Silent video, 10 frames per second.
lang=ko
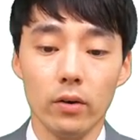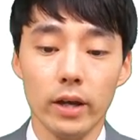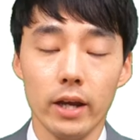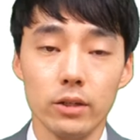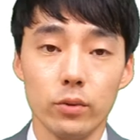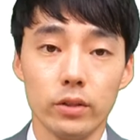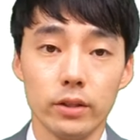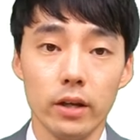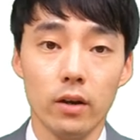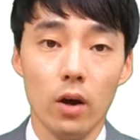어, 얘기할 수
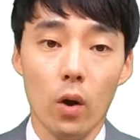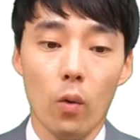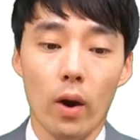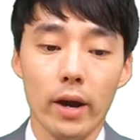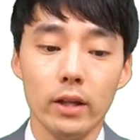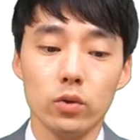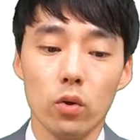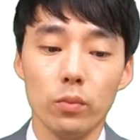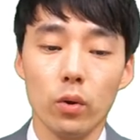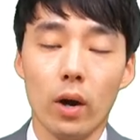있는데요. 와인에
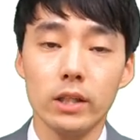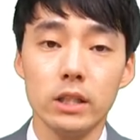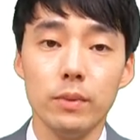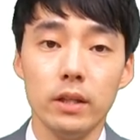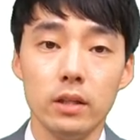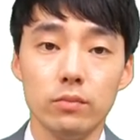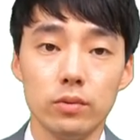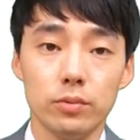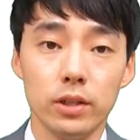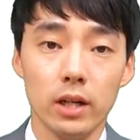조금 더 관심이 있는
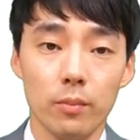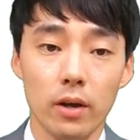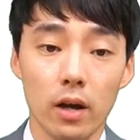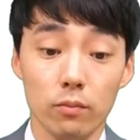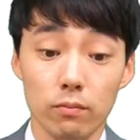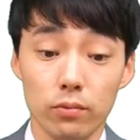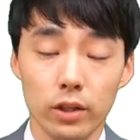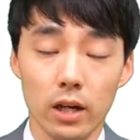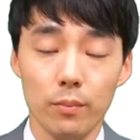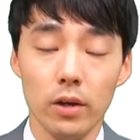부분이라면 아,
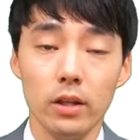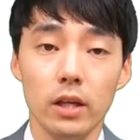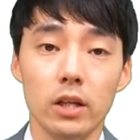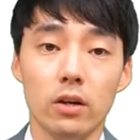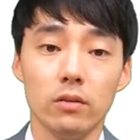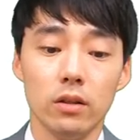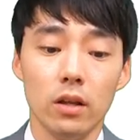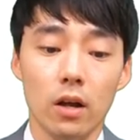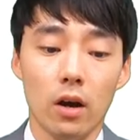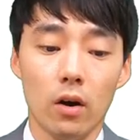분이라면 이런
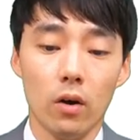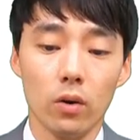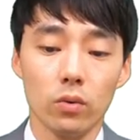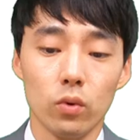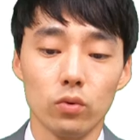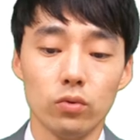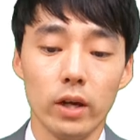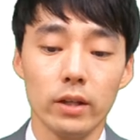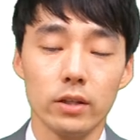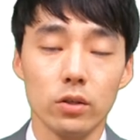어,
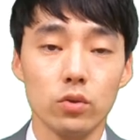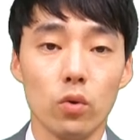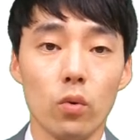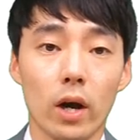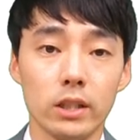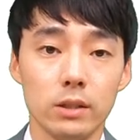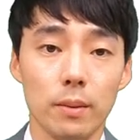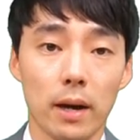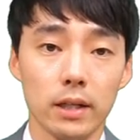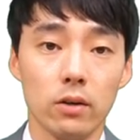도구에 대해서 조금
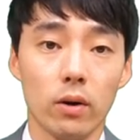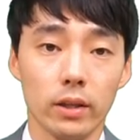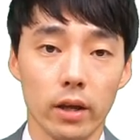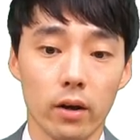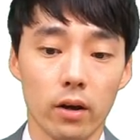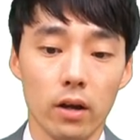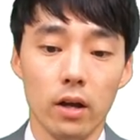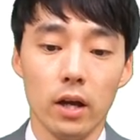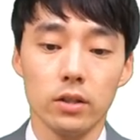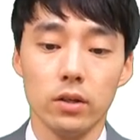관심이 많을 것 같아요.
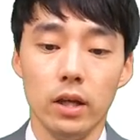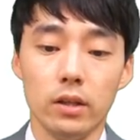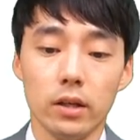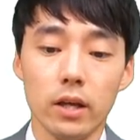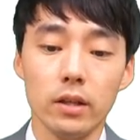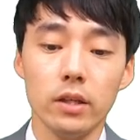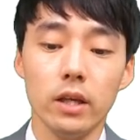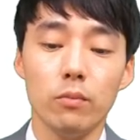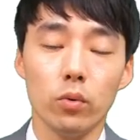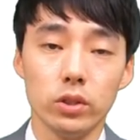그래서 이
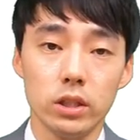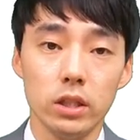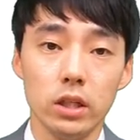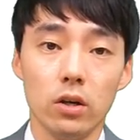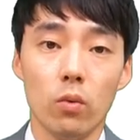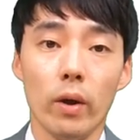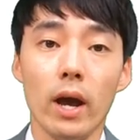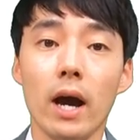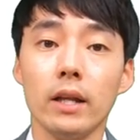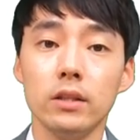디켄팅이 뭔지 이걸
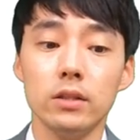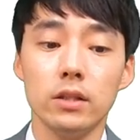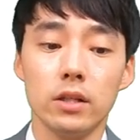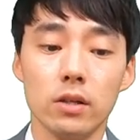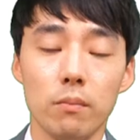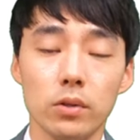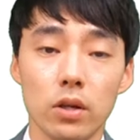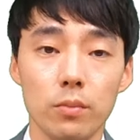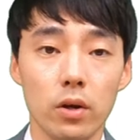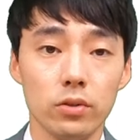왜 하는지에 대해서 한번
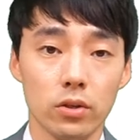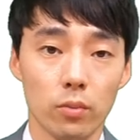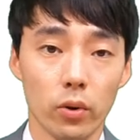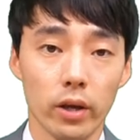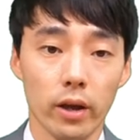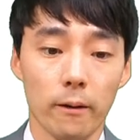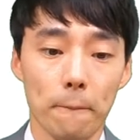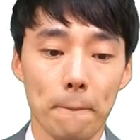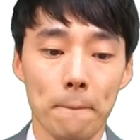설명을 드려볼게요.